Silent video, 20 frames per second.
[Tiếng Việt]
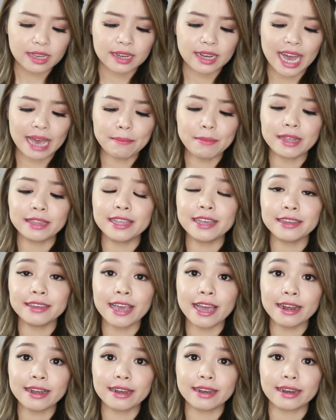Cái mình thích
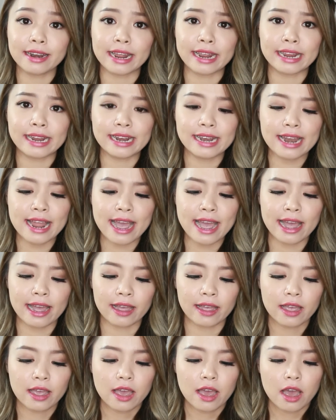nhất đấy
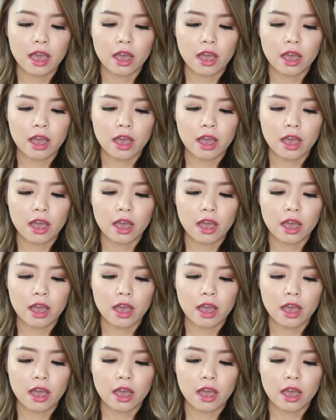là